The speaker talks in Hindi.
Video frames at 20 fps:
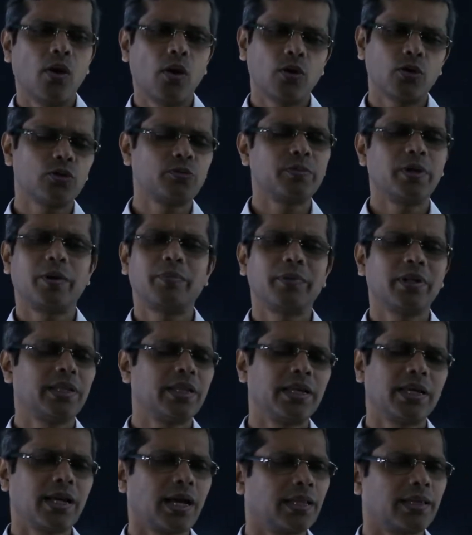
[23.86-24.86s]
और उसमें हमने
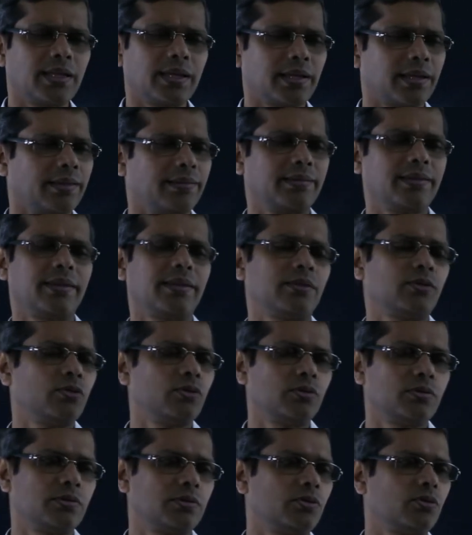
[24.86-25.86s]
देखा था कैसे
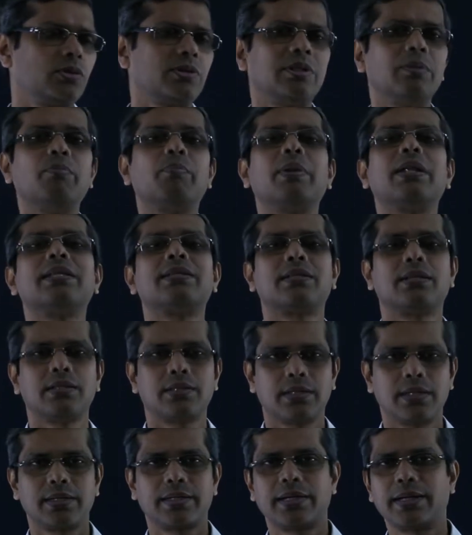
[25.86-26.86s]
जो जो सिंपलेस्ट
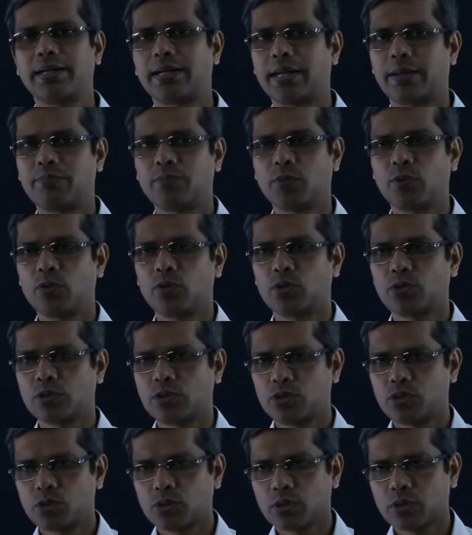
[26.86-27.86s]
रिजल्टेंट है जो
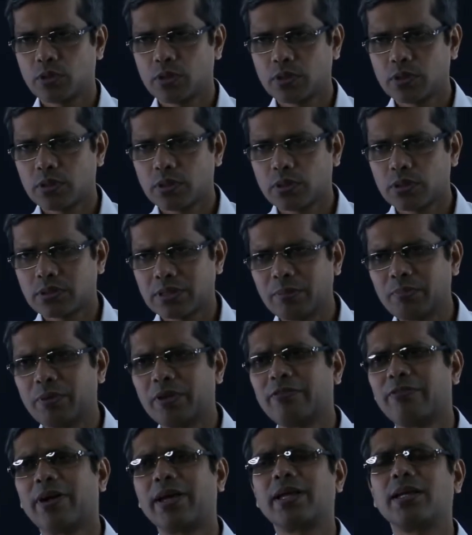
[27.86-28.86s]
जो
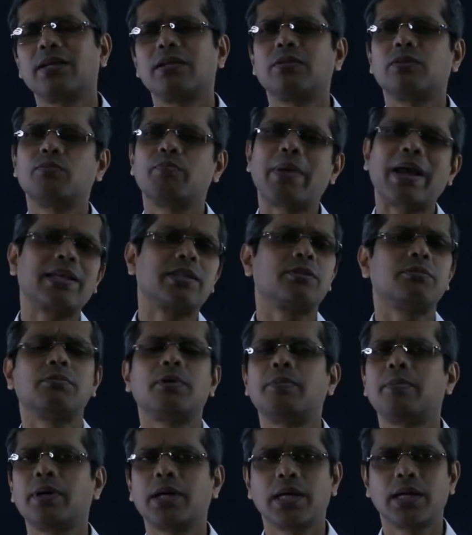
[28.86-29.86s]
सिंप्लीफाई
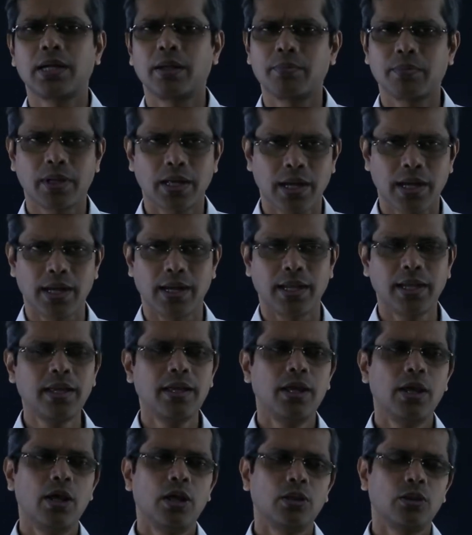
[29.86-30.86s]
मैक्सिमम अगर हम कर लें
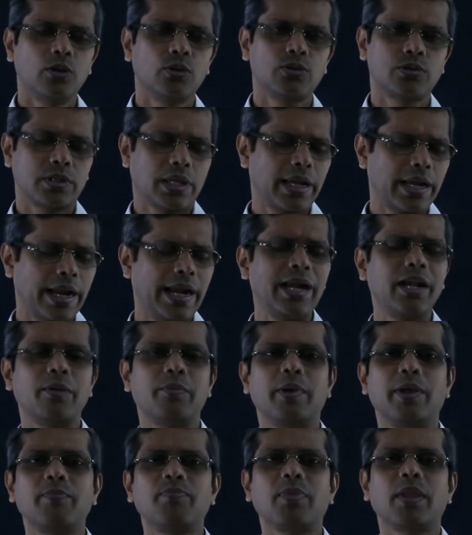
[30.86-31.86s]
तो उसके एंड
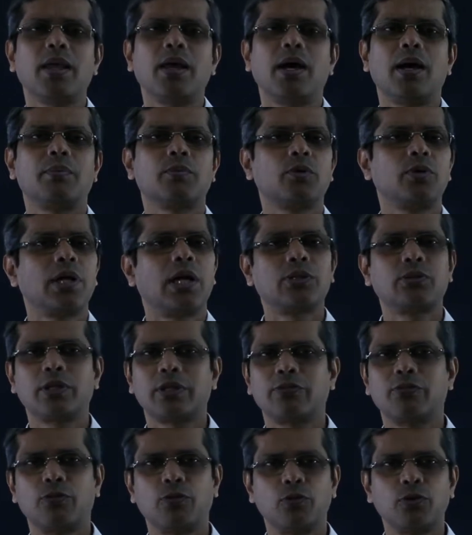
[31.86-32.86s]
में हमको या तो
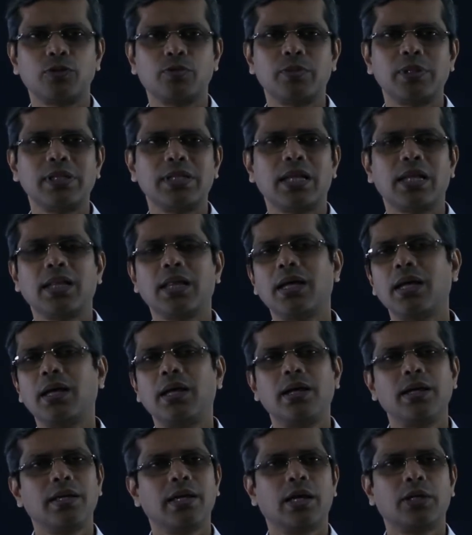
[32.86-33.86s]
एक फोर्स मिलता था
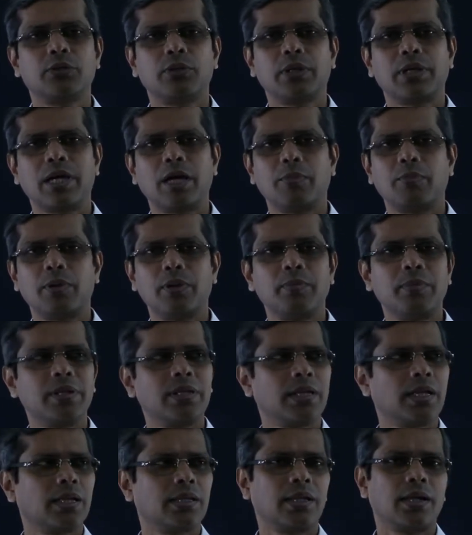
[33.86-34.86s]
या तो एक कपल
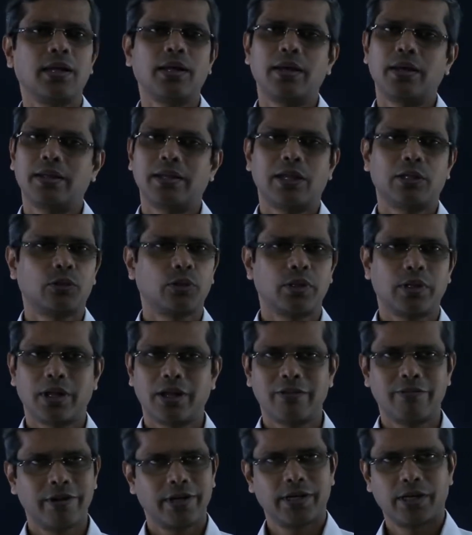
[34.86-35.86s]
मिलता था या तो
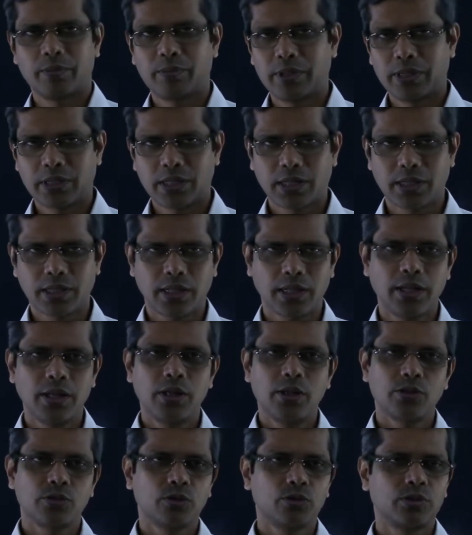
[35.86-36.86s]
नल वेक्टर मिलता था
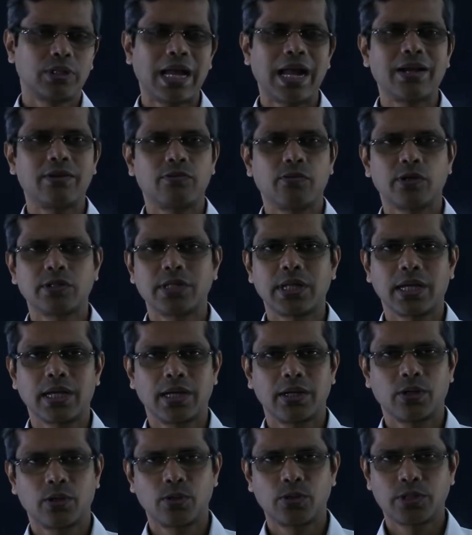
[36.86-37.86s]
सो दैट वॉज द
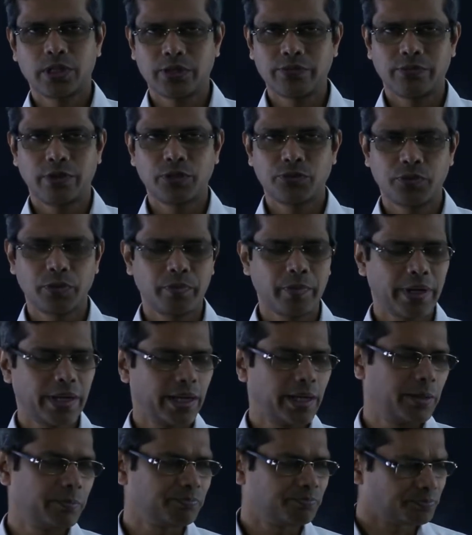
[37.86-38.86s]
कंक्लूजन विच वी
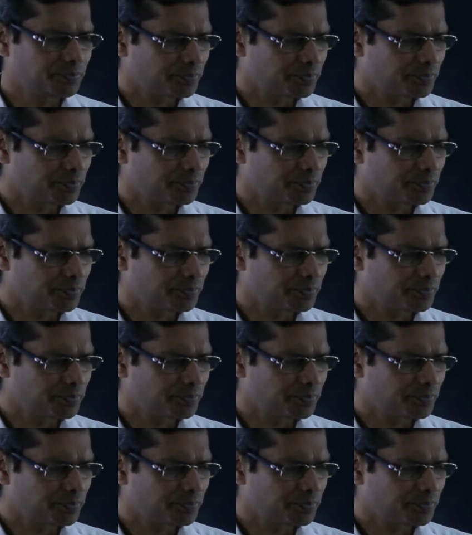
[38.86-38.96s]
मेड